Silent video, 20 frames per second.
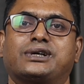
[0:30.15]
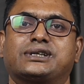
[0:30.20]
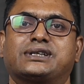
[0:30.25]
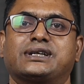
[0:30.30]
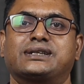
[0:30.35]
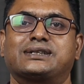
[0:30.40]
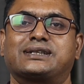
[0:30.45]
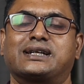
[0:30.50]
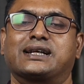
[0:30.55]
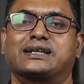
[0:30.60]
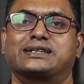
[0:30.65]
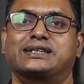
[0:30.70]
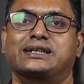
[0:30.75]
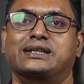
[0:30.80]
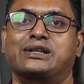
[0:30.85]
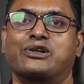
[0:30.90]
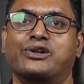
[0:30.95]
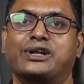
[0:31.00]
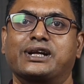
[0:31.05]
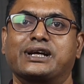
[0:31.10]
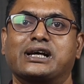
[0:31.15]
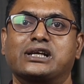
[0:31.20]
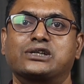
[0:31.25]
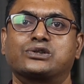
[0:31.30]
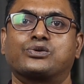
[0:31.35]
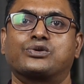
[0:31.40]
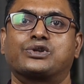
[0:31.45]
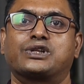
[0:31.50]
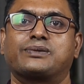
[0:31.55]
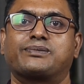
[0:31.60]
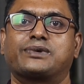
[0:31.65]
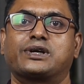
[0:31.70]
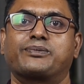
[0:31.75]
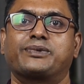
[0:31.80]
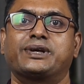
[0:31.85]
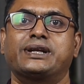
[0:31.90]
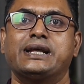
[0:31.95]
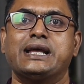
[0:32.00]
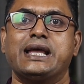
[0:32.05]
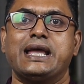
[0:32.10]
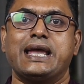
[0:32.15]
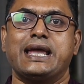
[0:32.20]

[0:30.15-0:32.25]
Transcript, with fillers: আছেন তারা সেই ধরনের কাজ করতে পারবেন